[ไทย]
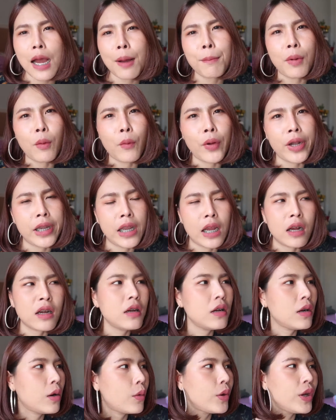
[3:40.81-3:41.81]
ทำอะวันนี้
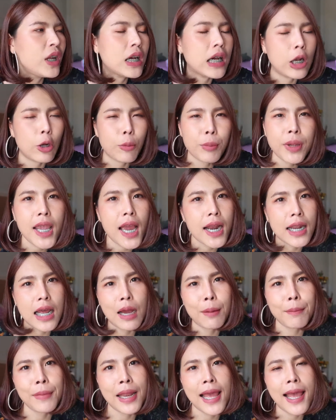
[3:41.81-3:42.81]
คือเราเหนื่อยเราไม่อยาก
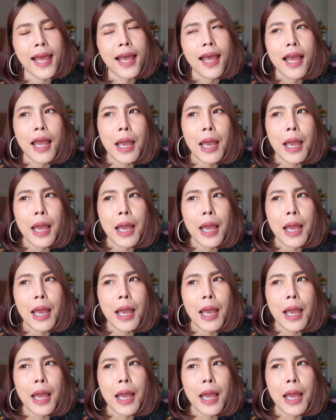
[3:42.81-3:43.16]
ทำแล้ว